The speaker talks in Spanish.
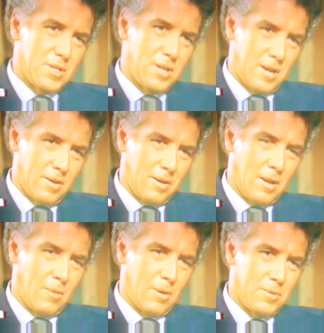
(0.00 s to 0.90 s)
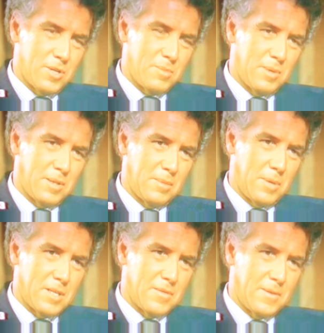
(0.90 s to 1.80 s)
Así que ya que estás aquí, ¿por qué no
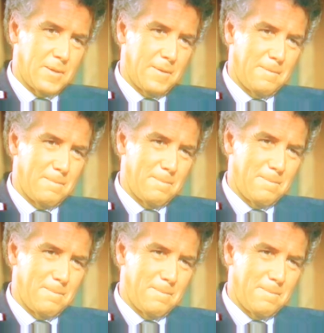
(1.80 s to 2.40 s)
nos aprovechamos de